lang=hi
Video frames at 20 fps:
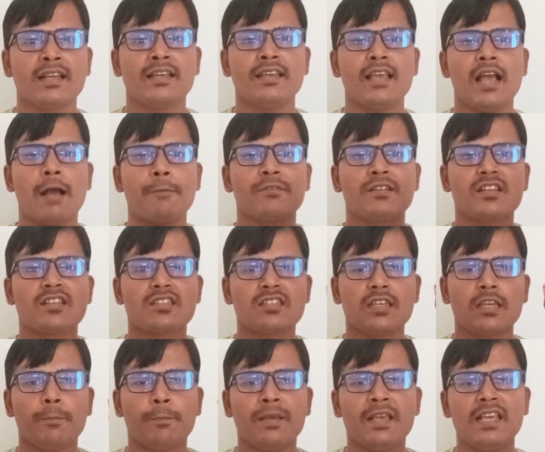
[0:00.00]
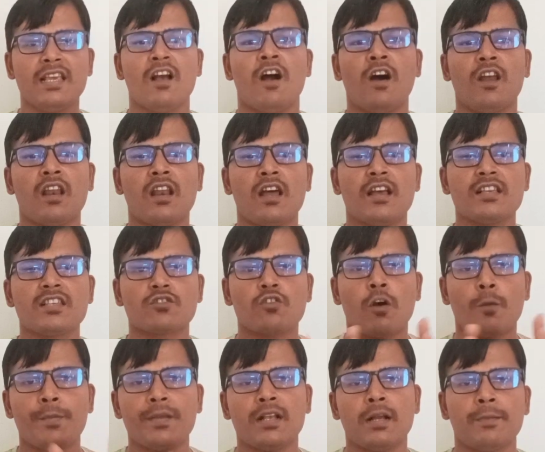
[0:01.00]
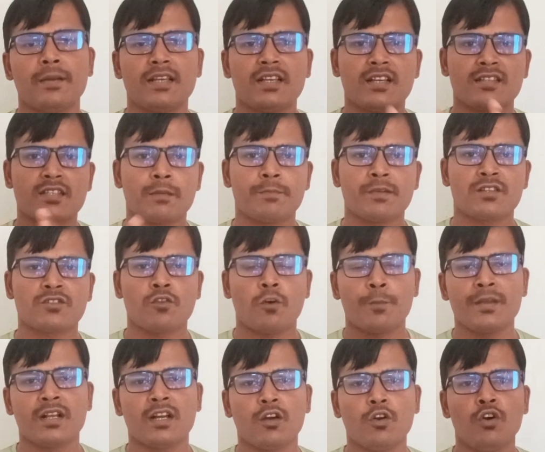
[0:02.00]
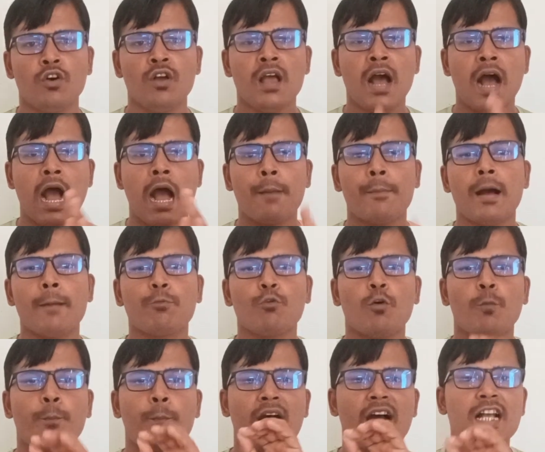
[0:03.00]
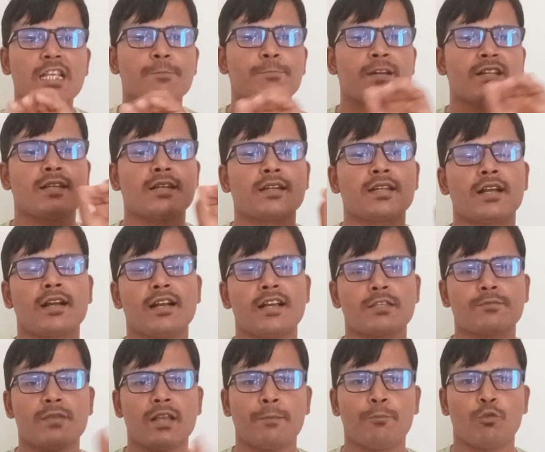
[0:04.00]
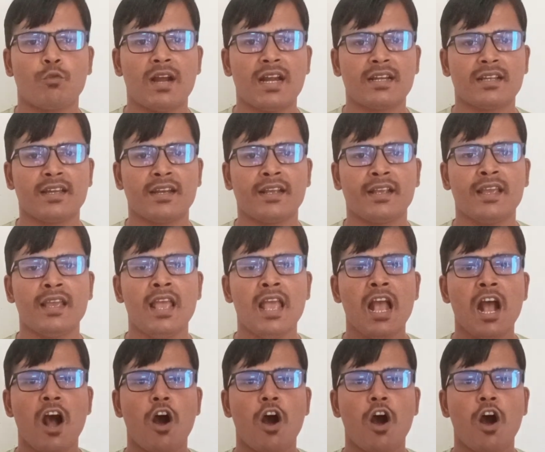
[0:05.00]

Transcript: कि आप किसी भी ऑनलाइन शॉपिंग एप्लीकेशन पर शॉपिंग करो हम आपको पाँच परसेंट का कैशबैक प्रोवाइड करेंगे